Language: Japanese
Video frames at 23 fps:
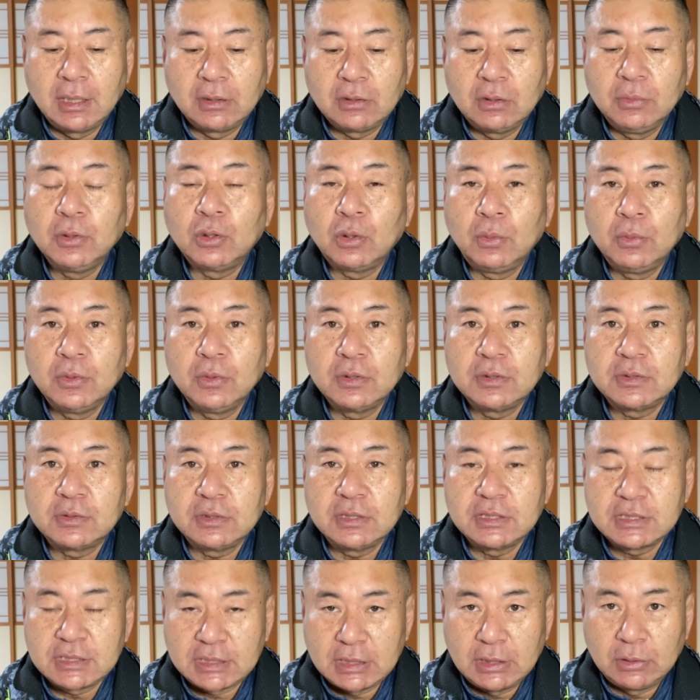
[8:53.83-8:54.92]
組み込
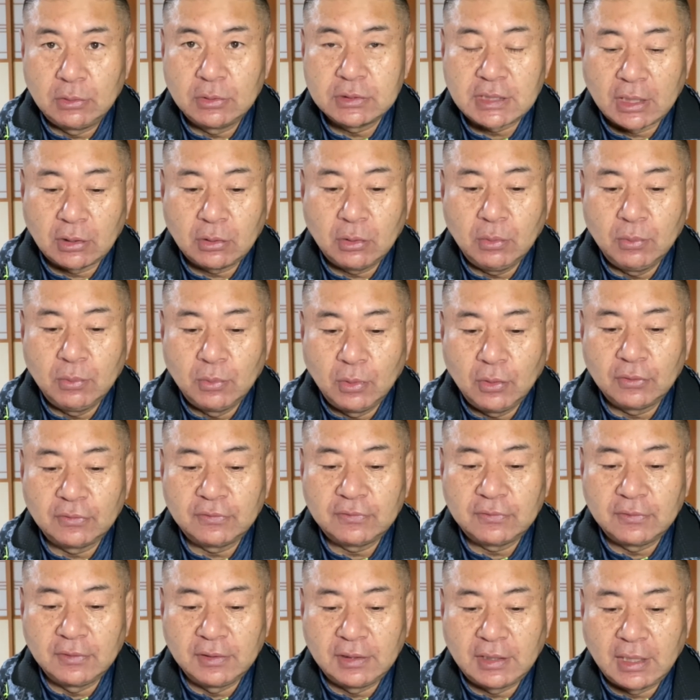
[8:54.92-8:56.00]
み式の尺も
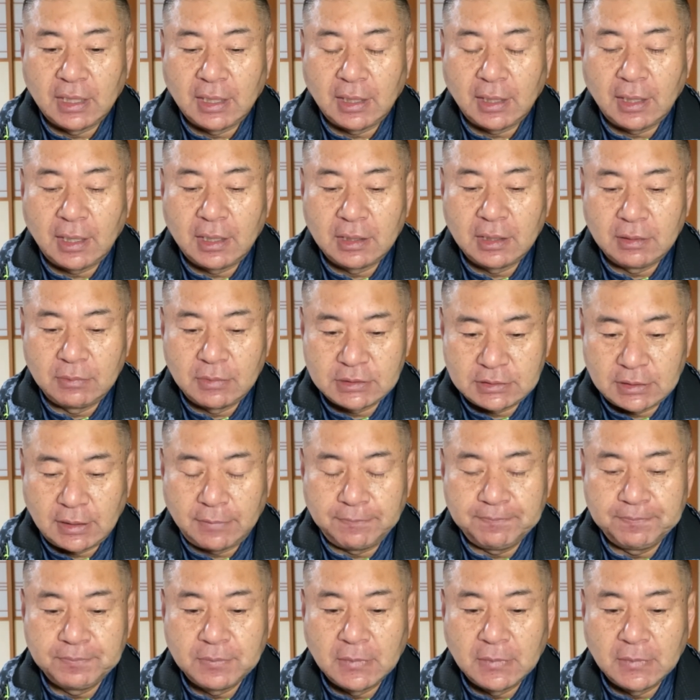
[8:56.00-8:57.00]
ついてありました。